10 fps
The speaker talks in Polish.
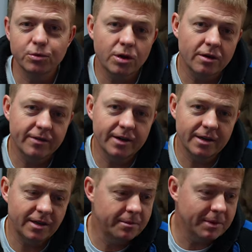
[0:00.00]
budowę
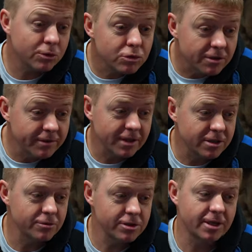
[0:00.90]
i ma dużo
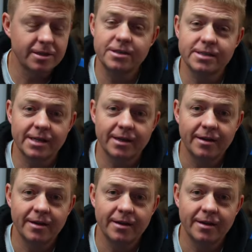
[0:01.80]
większą średnicę